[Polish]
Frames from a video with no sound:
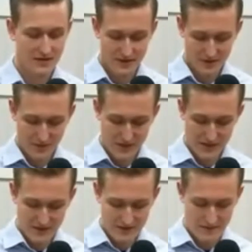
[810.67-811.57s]
Tak
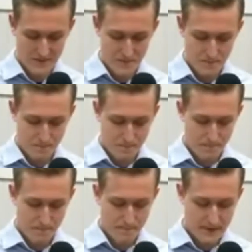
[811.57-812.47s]
myślę,
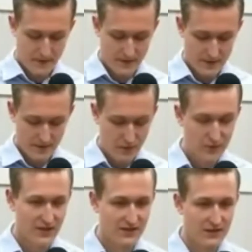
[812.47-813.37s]
był
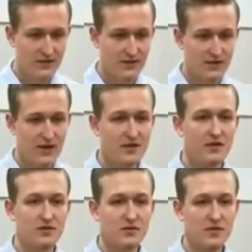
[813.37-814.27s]
czas, kiedy ja nie
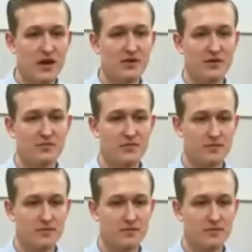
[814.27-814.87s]
rozumiałem.